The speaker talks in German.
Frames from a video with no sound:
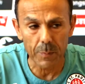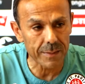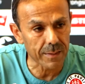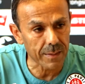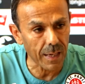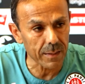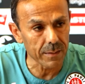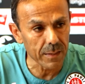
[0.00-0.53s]

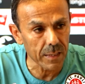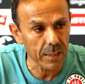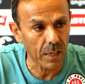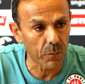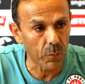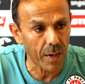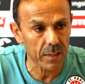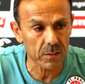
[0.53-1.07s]
Man kann nicht
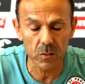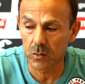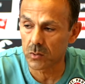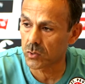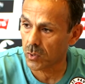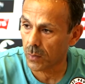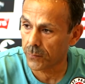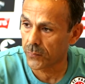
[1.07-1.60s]
Erwartungen
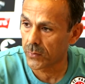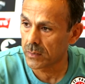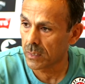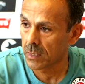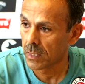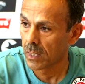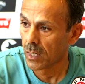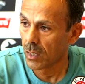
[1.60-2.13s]

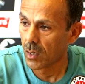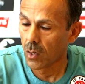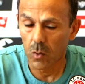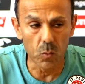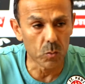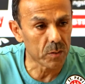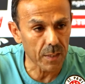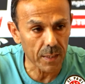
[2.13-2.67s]
schaffen
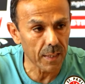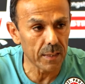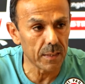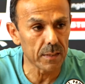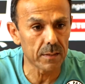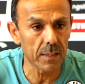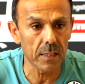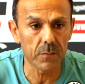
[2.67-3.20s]
und die
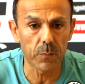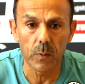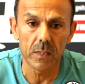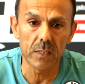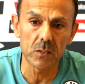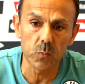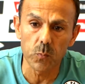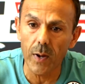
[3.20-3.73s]
Realität
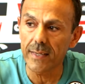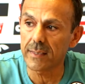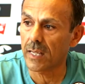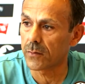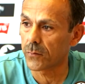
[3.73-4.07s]
ist weit